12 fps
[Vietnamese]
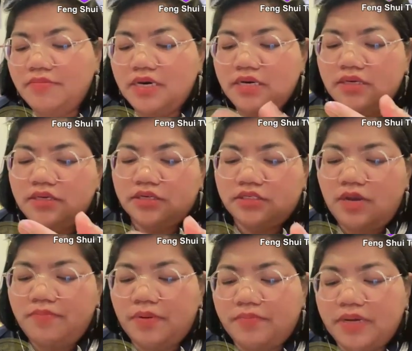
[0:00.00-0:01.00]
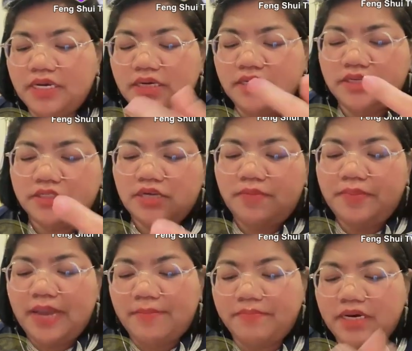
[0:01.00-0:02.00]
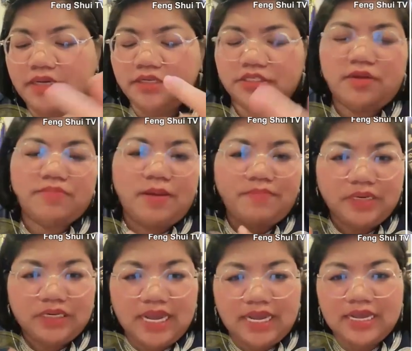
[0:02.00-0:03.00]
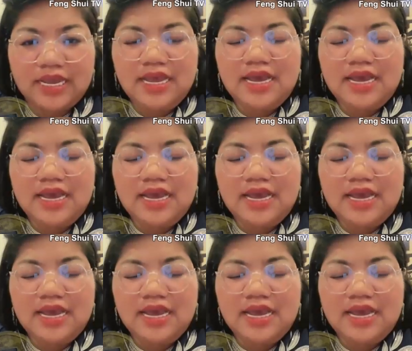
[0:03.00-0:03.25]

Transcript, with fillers: mơn cả chọc mà mơn cả chọc hẻm mơn cả chọc đọc mơn này